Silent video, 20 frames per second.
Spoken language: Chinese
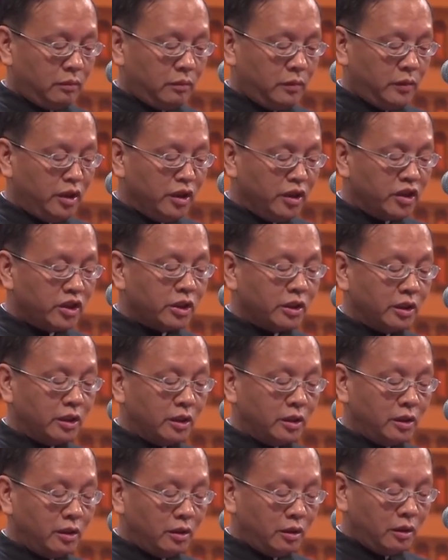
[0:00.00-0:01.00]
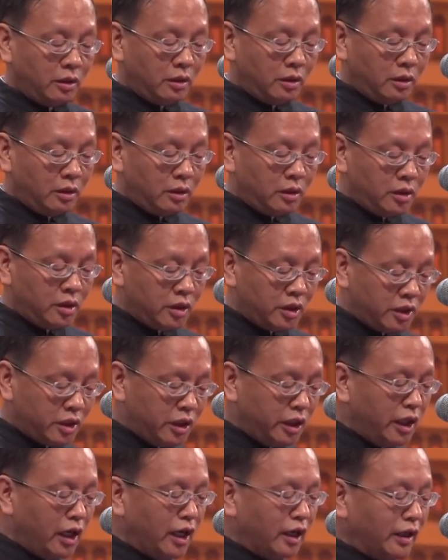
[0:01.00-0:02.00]
因此，
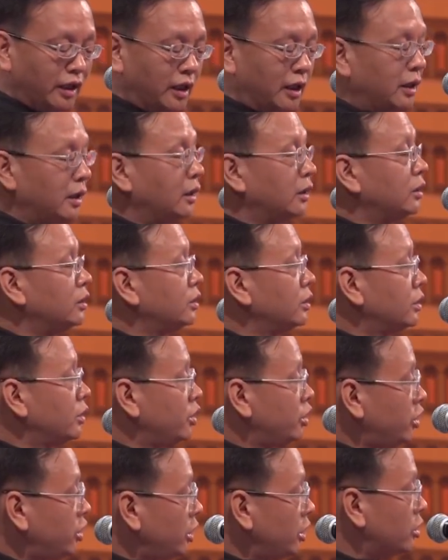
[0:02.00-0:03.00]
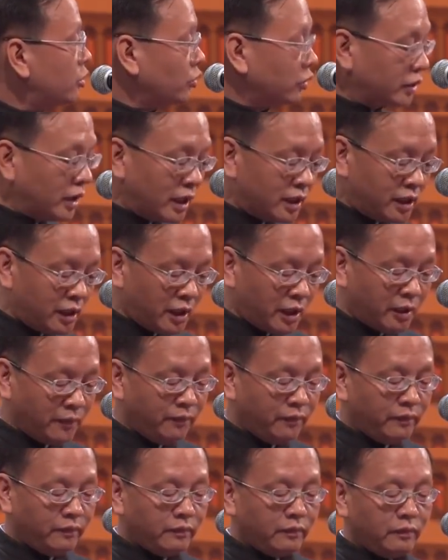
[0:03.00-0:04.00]
这样的祭祖大典，
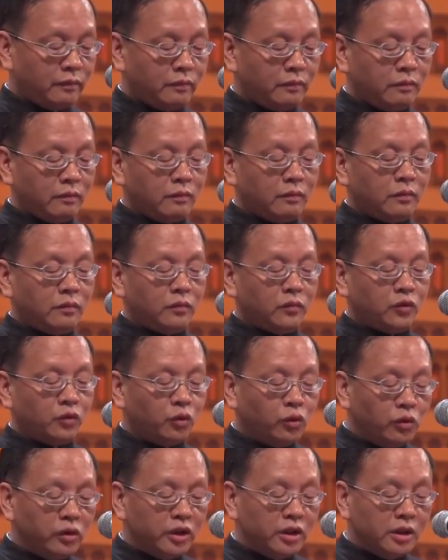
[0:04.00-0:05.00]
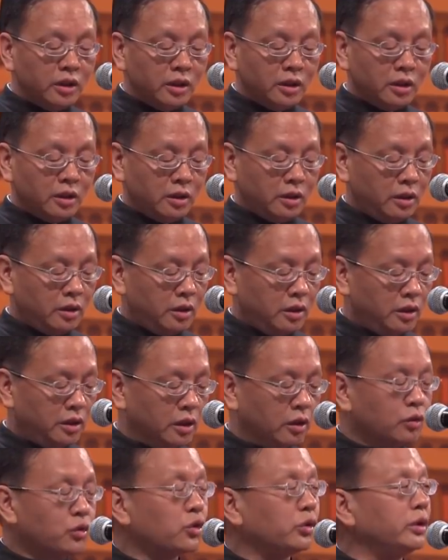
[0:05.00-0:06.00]
无疑
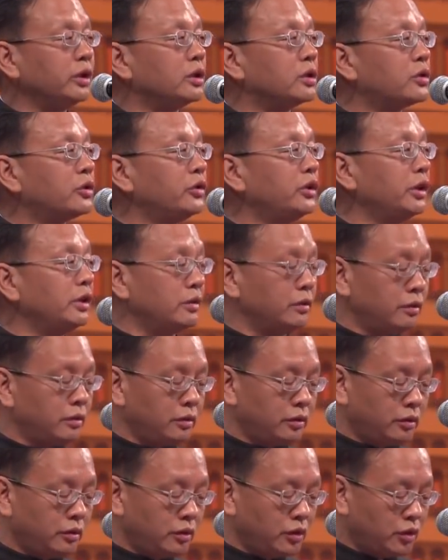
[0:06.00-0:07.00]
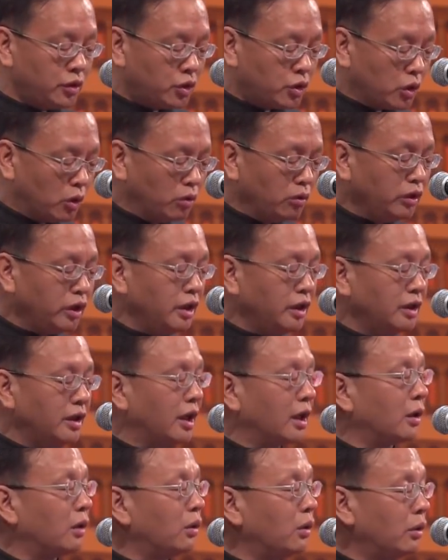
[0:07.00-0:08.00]
有助于促进中英
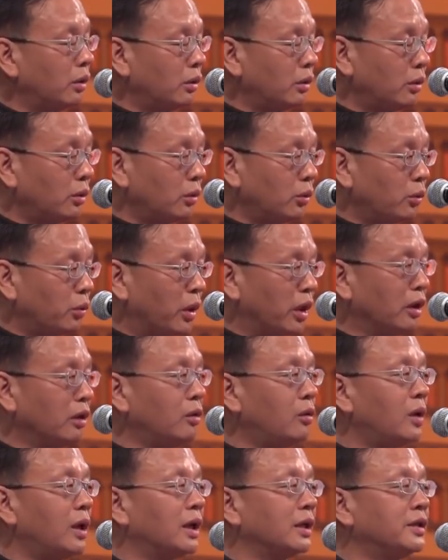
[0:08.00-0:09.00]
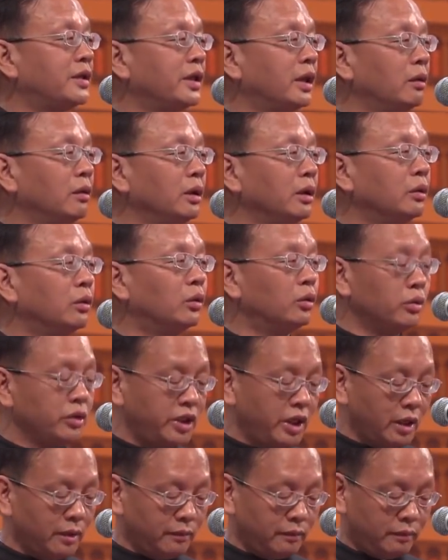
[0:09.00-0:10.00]
的。文化交流互
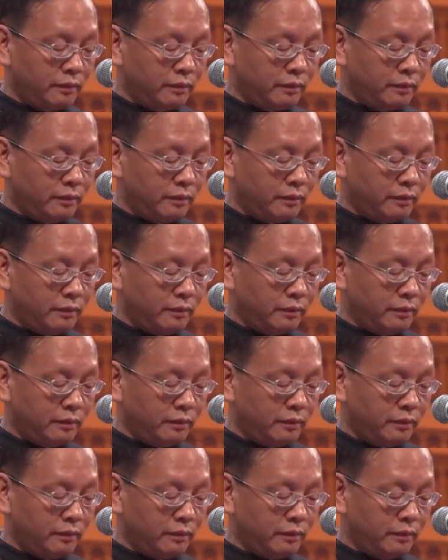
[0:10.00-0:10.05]
鉴，